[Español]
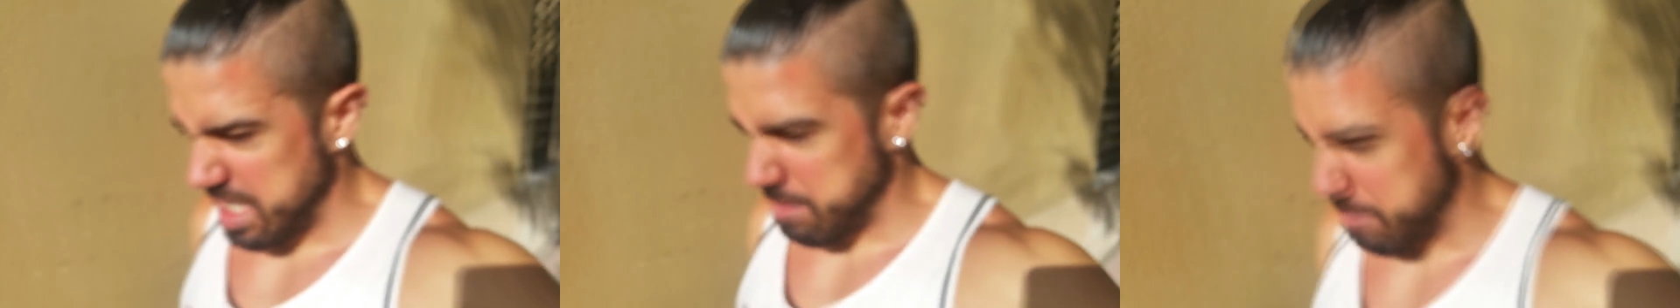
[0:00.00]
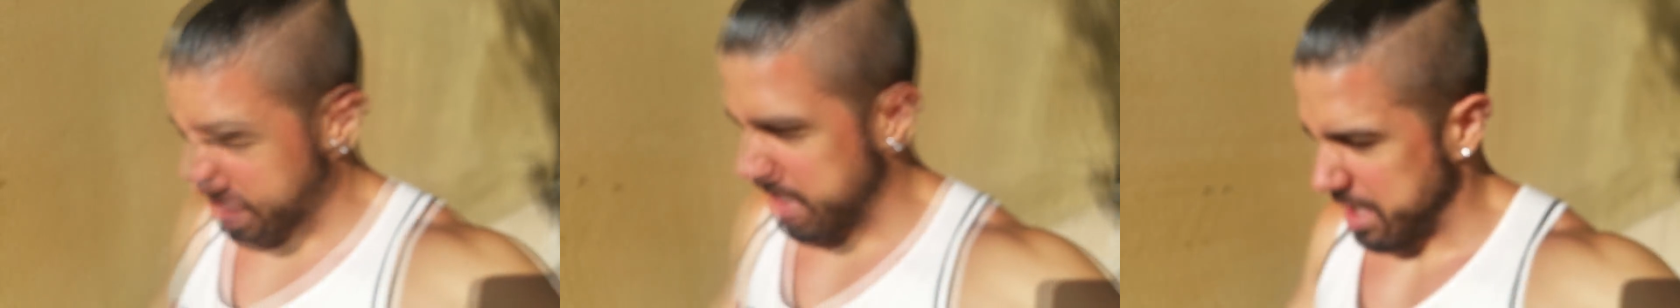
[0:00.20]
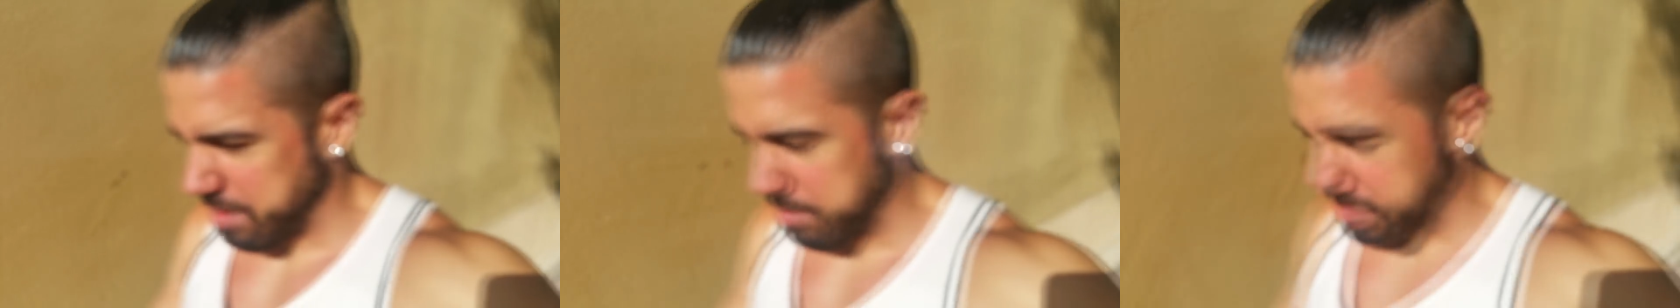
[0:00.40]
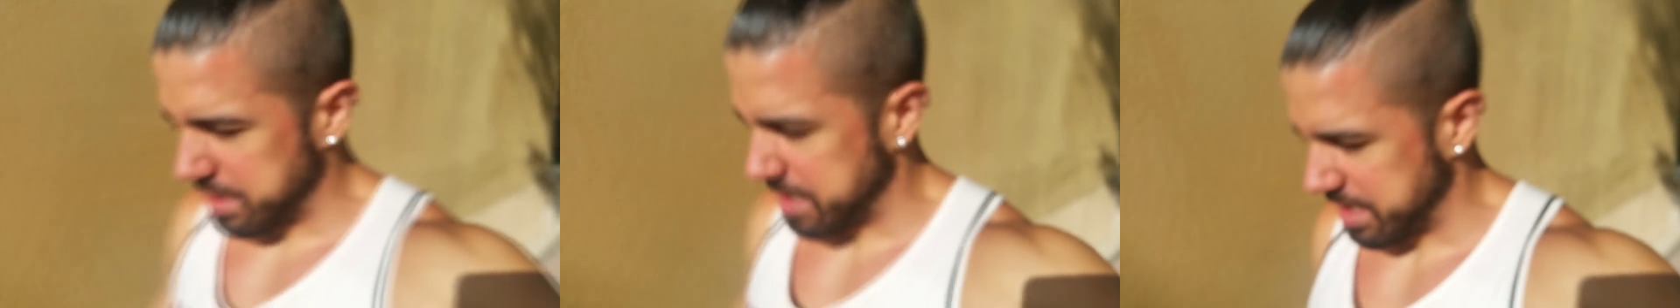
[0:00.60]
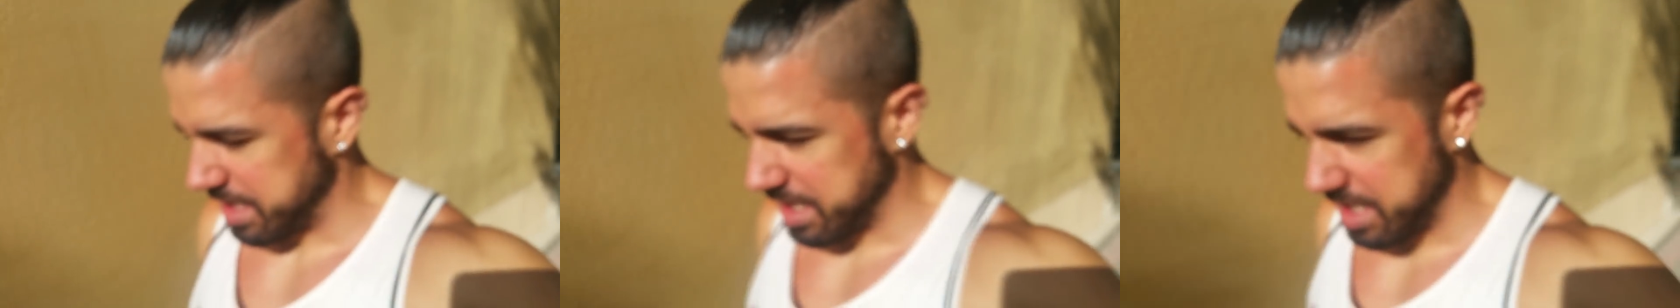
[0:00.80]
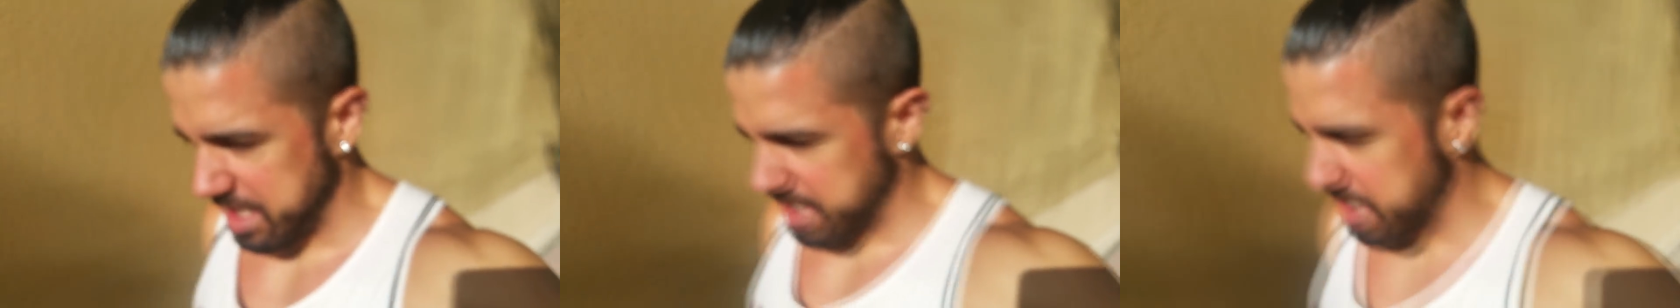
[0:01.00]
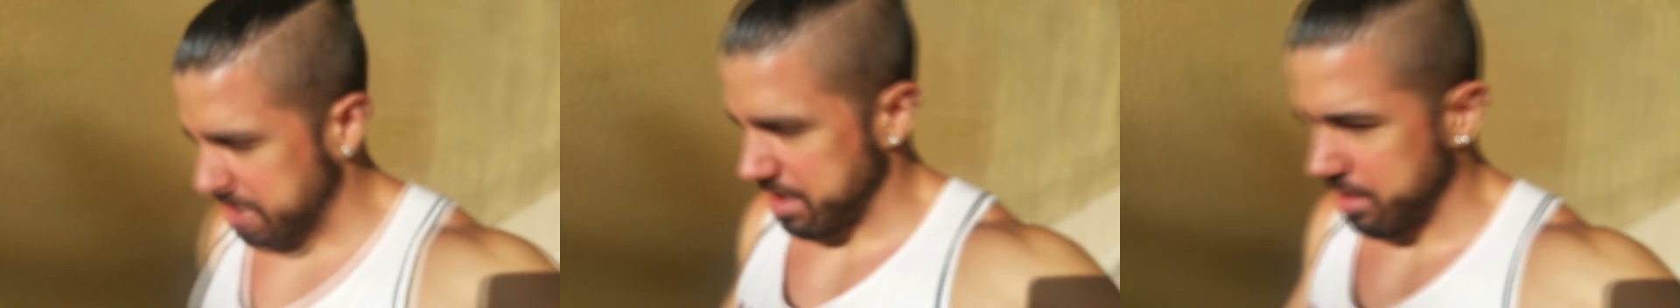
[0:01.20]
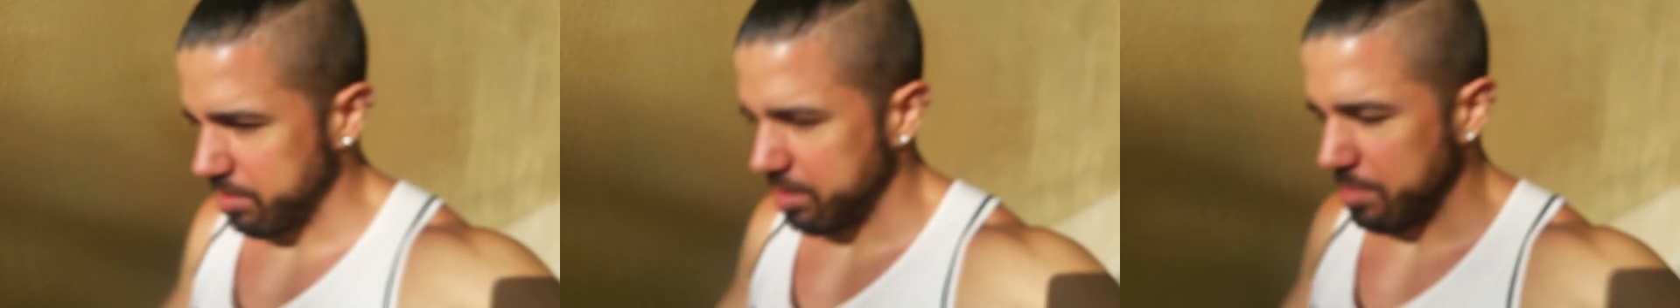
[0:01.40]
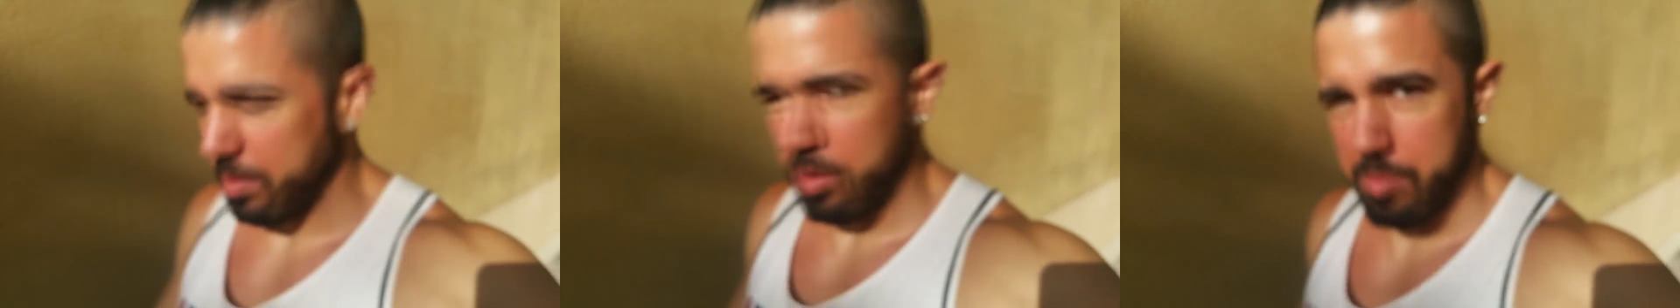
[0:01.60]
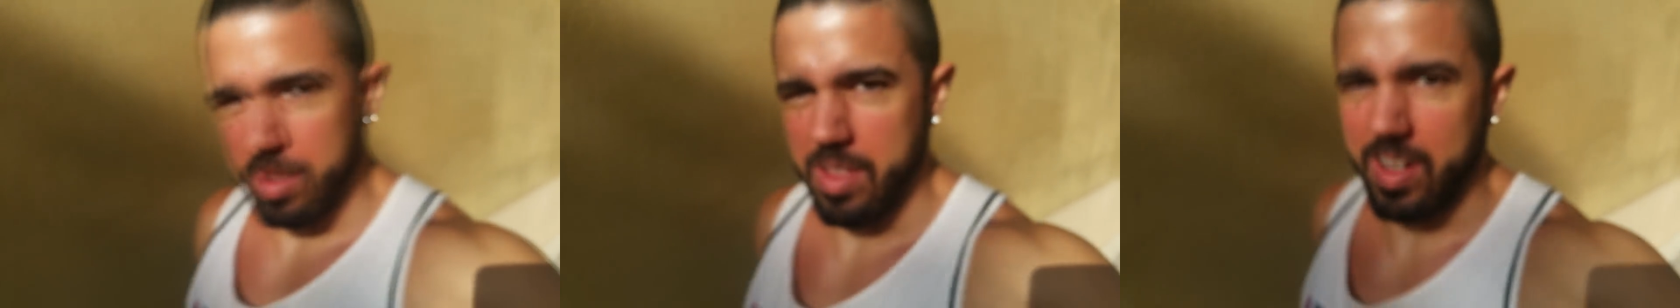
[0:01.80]
y media o así, hice la
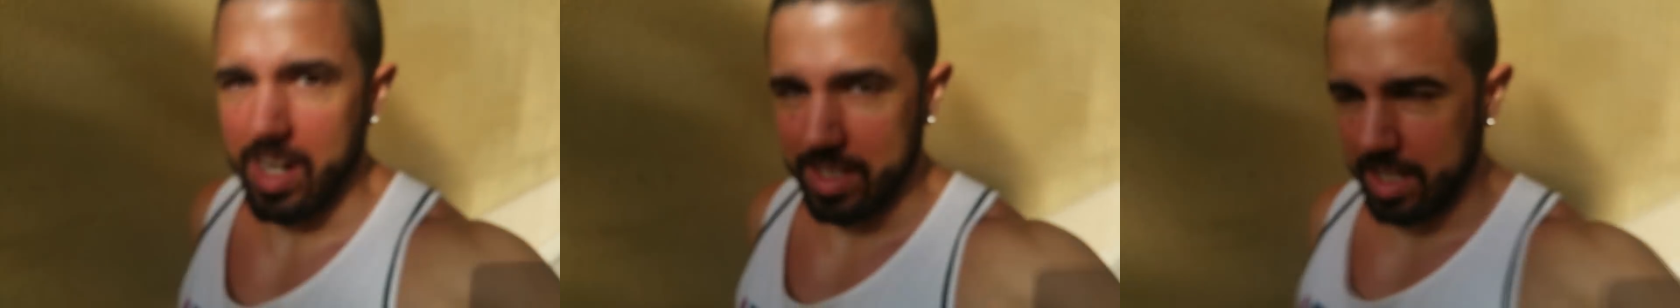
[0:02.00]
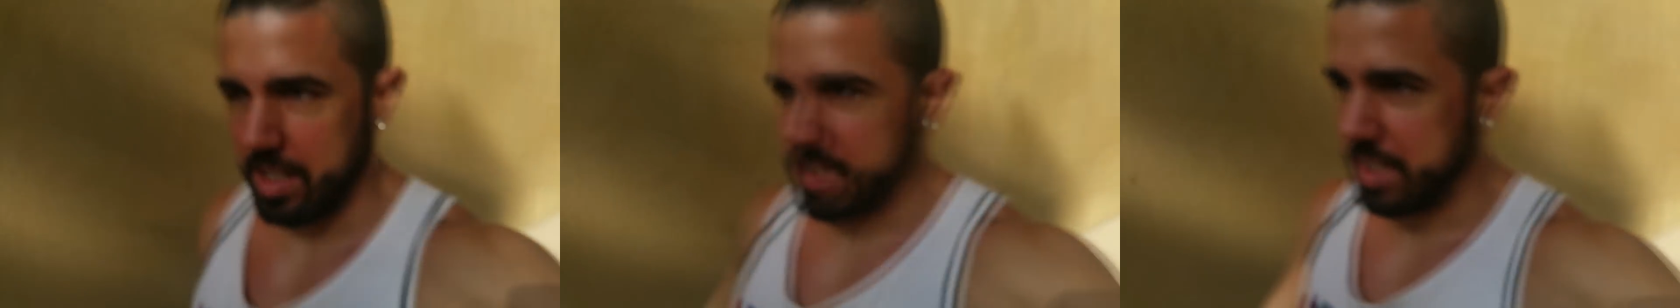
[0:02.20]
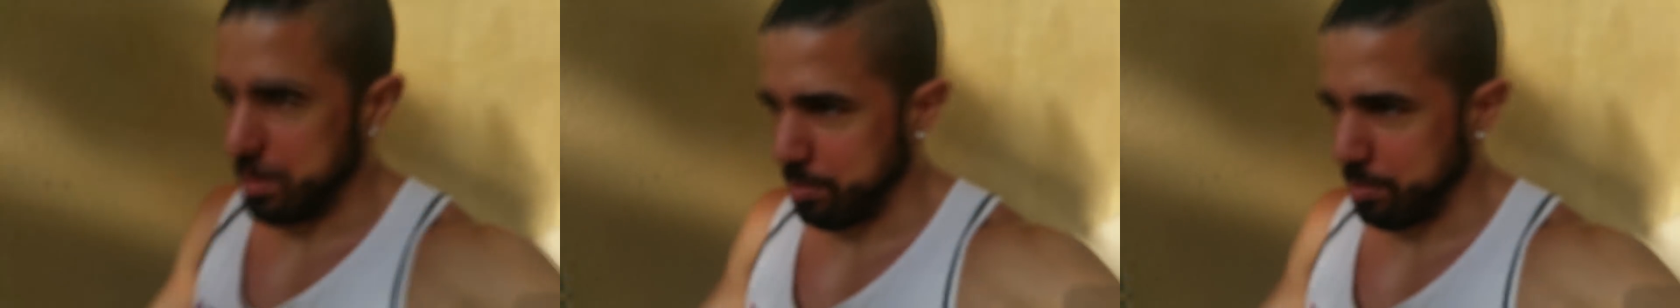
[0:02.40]
última comida de la tarde,